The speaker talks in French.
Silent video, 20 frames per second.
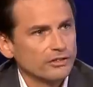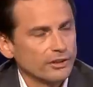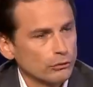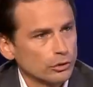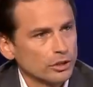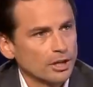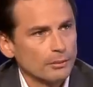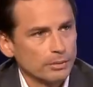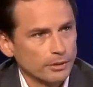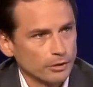des
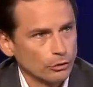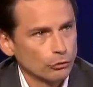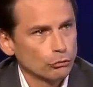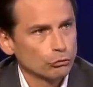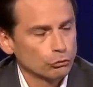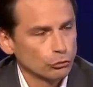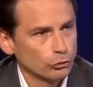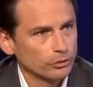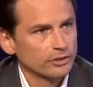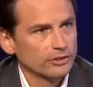avocats
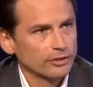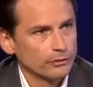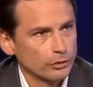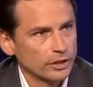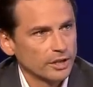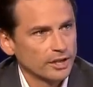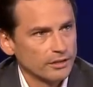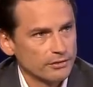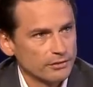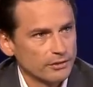plaidants sont des
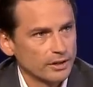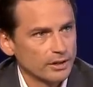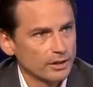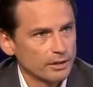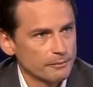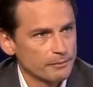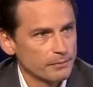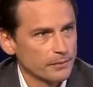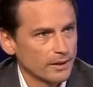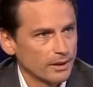avocats
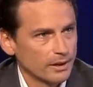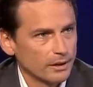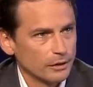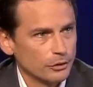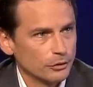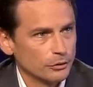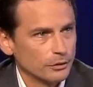d'affaires. D'accord, donc